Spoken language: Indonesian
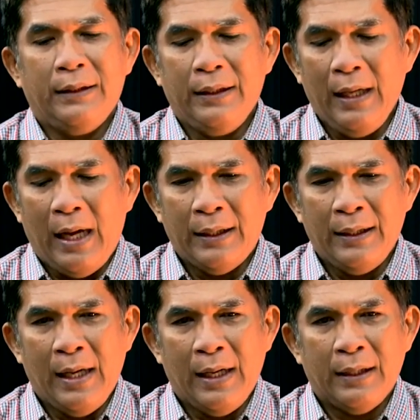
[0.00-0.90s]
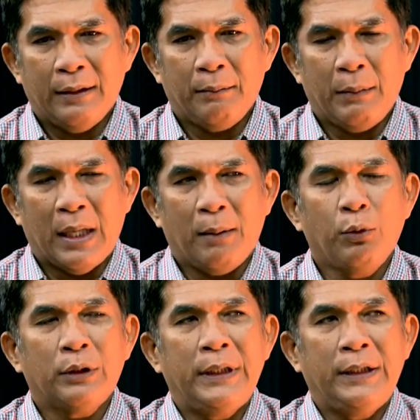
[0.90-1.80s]
jadi ada barang
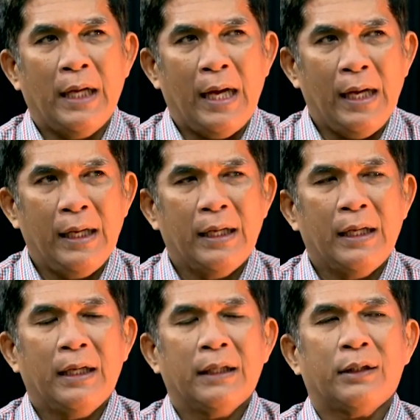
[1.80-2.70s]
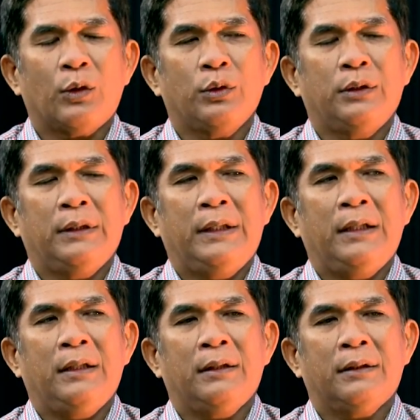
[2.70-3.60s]
buktinya terus
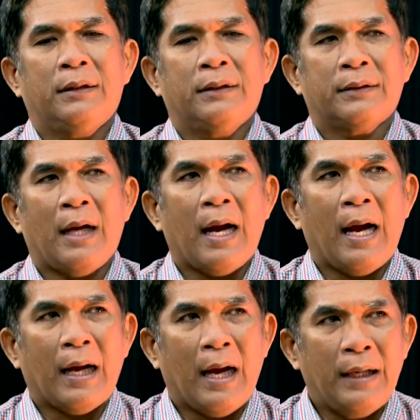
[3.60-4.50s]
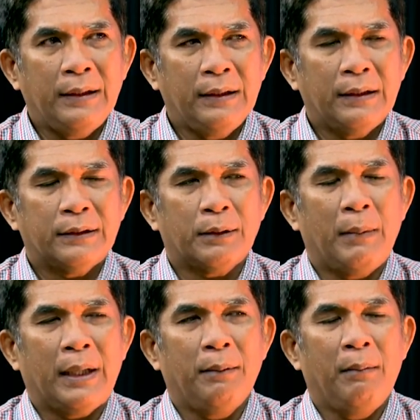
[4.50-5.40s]
disangkakan
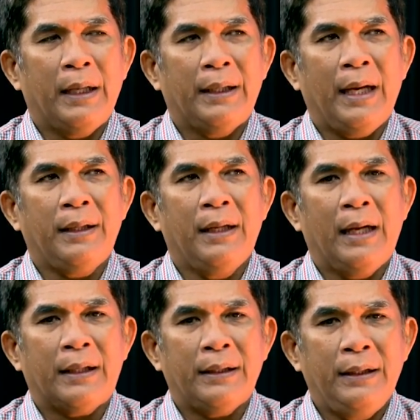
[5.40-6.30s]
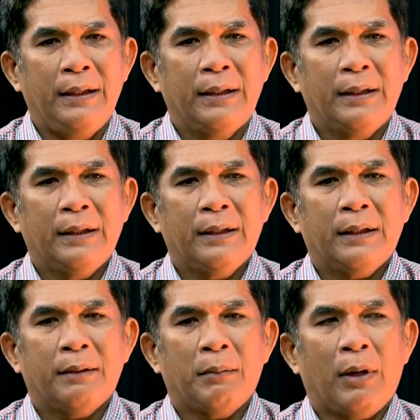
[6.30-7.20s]
sebagai bagian dari
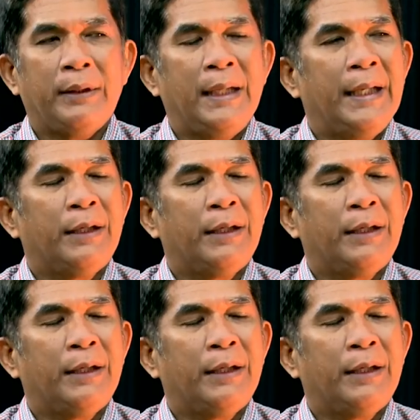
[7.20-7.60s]
bahwa dia